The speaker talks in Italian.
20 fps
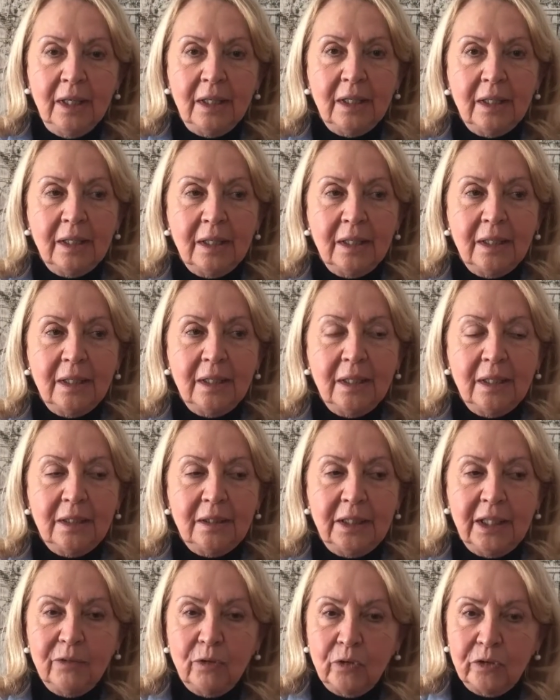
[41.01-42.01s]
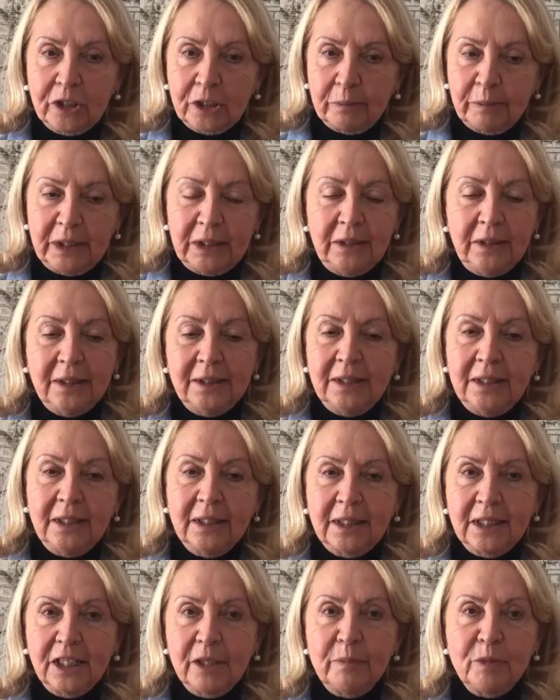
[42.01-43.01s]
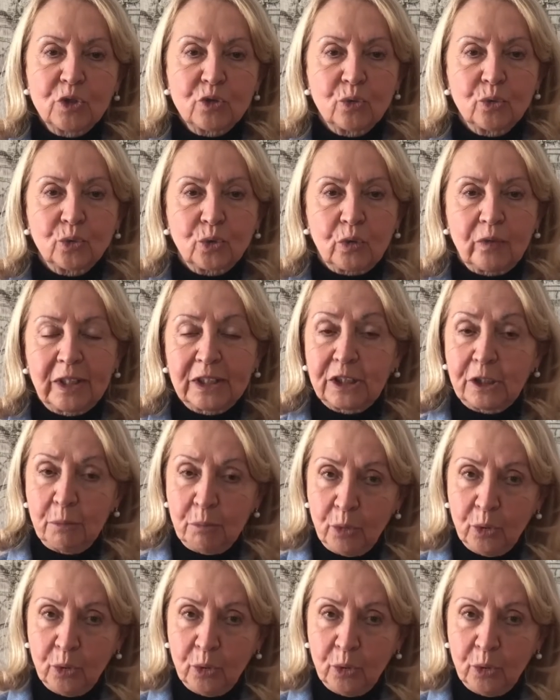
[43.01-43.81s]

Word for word: e devo veramente dire che mi sono trovata